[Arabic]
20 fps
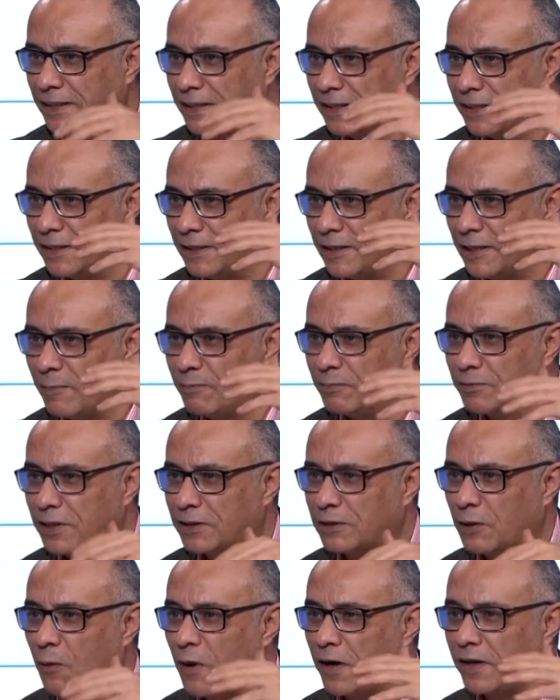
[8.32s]
آه، لم
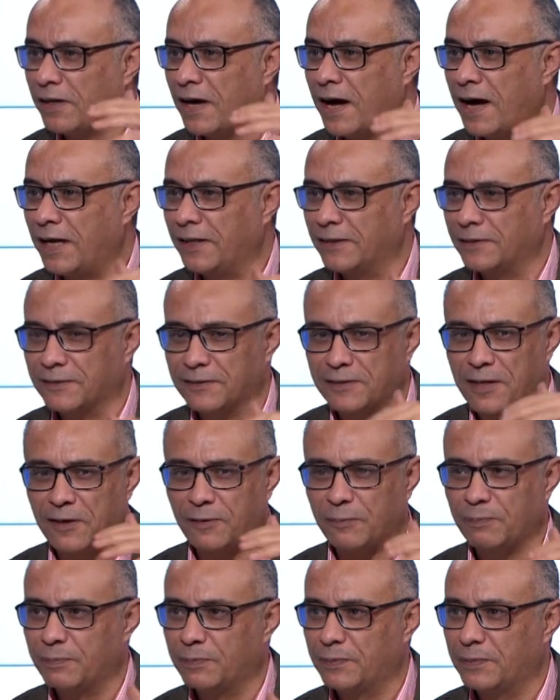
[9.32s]
تتورع عن
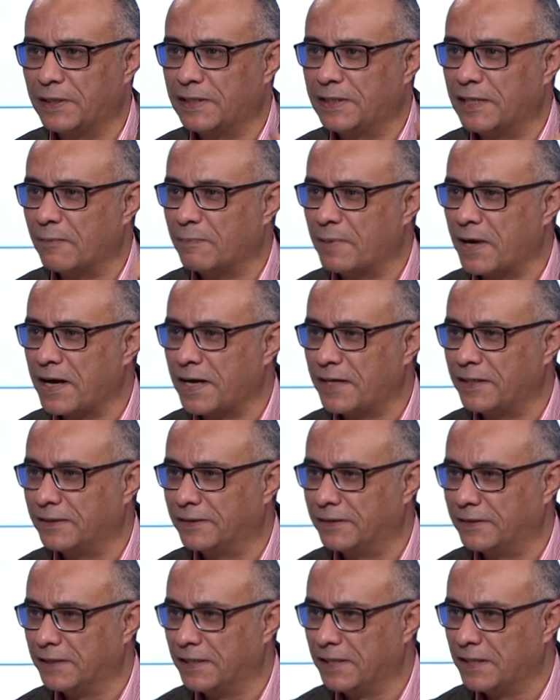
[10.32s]
ضرب
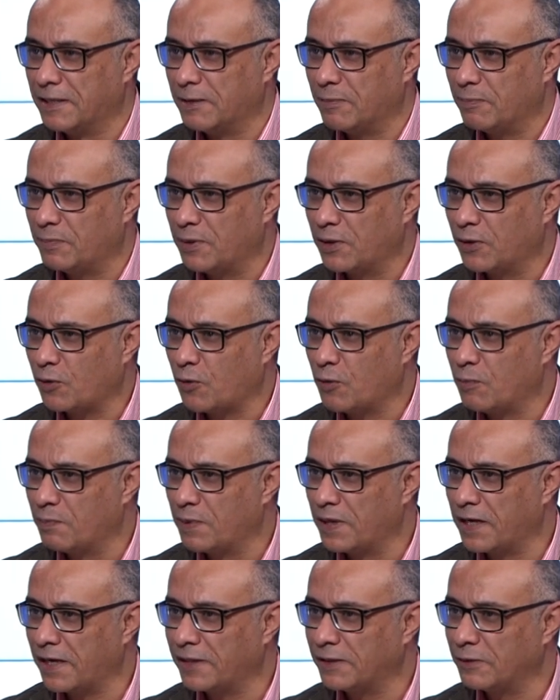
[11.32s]
اليابان
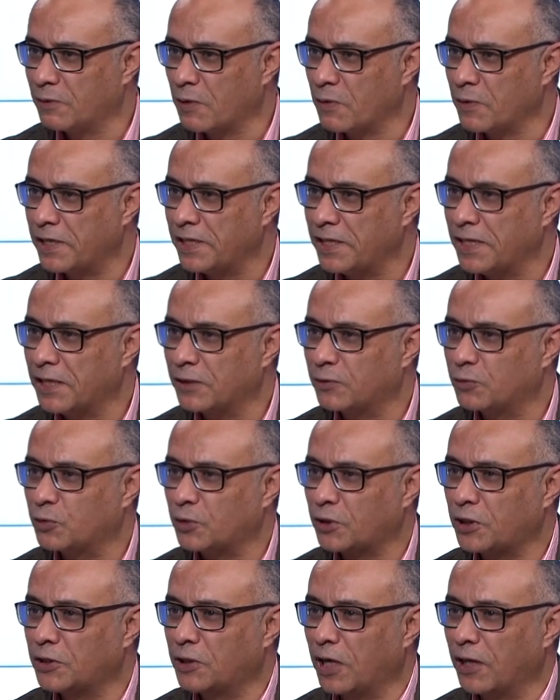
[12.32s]
بالقنبله النوويه
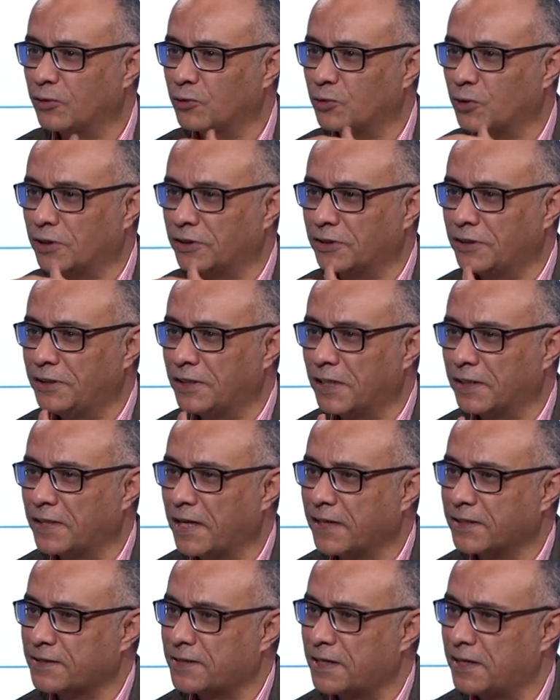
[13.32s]
تريد ان تعطينا
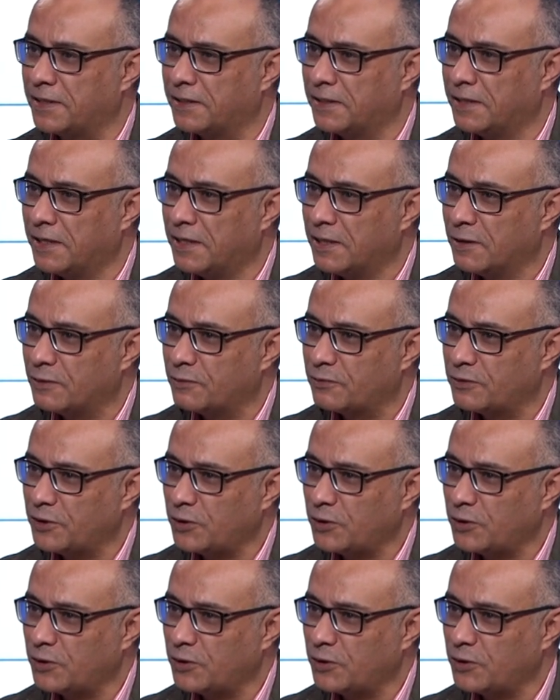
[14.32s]
درسا في